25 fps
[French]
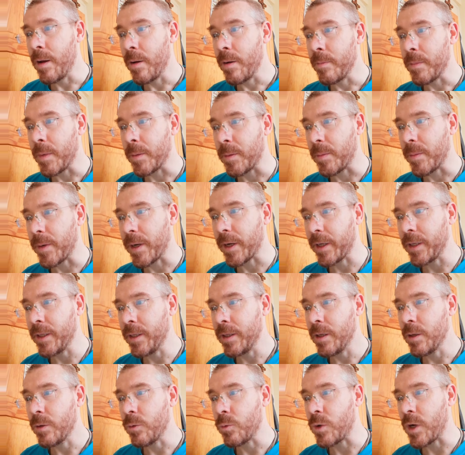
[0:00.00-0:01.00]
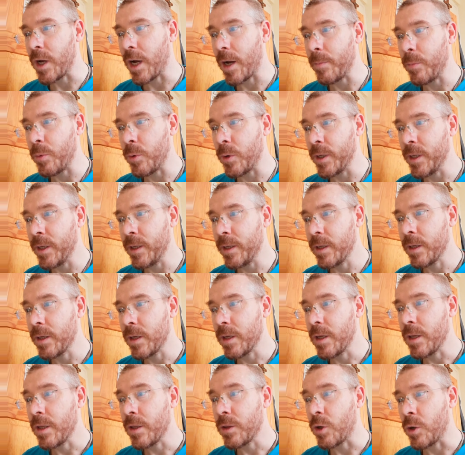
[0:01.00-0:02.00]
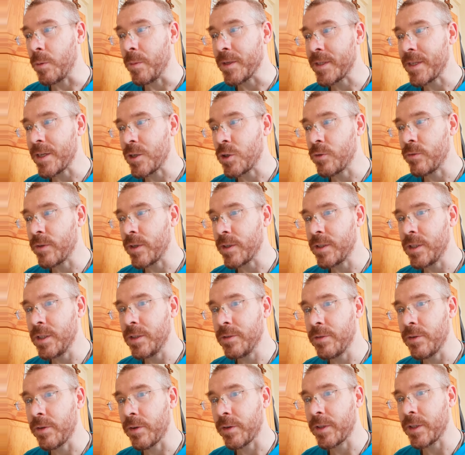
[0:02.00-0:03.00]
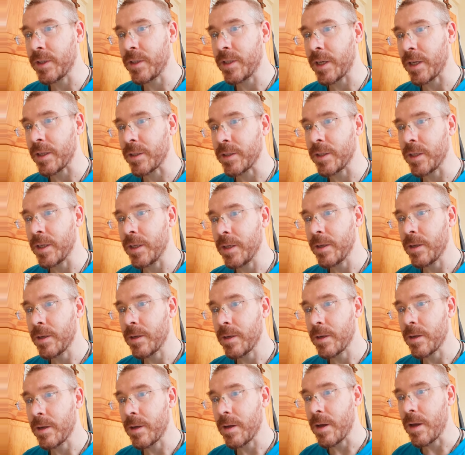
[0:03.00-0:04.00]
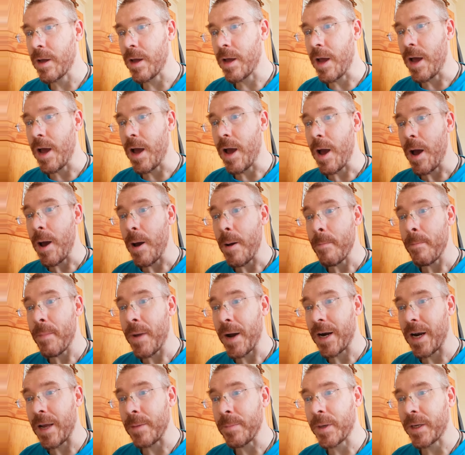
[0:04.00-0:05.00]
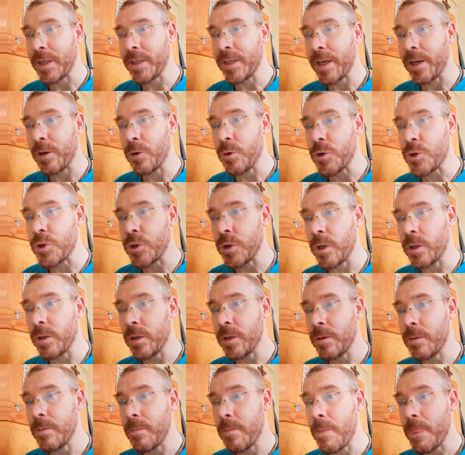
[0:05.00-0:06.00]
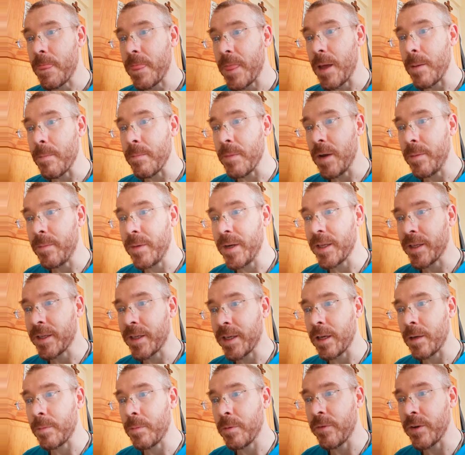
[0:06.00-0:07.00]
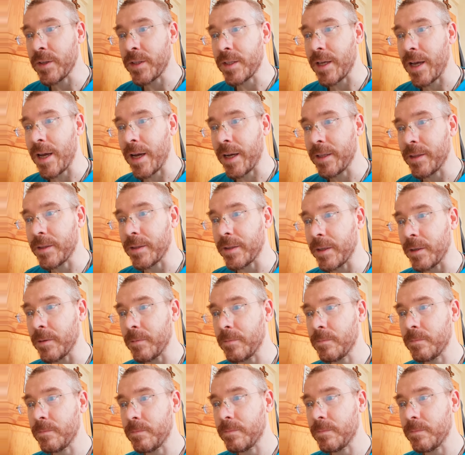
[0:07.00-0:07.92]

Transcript: Mon mari nous l'a rappelé dans le message du 26 février dernier. Par la prière et le jeûne, même les guerres peuvent être arrêtées.